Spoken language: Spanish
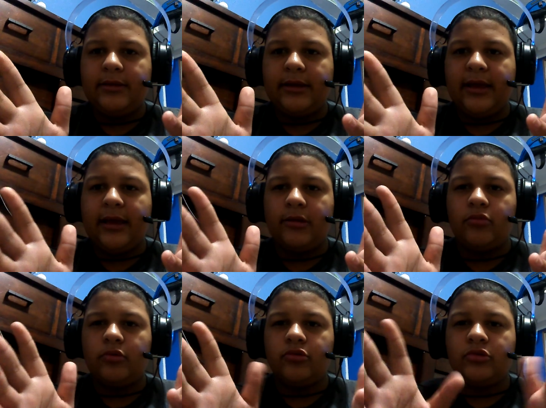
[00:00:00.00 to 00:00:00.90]
que
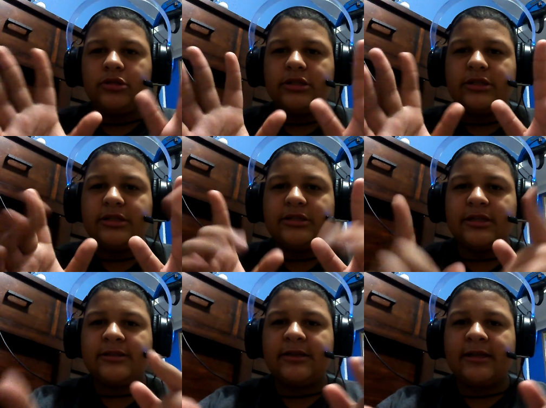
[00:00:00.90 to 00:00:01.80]
no, sé si
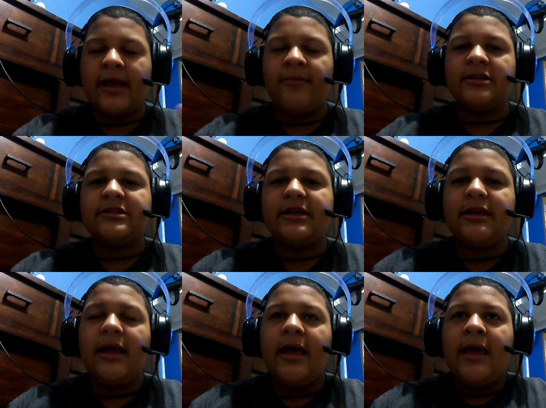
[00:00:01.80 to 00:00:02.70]
se, llama así,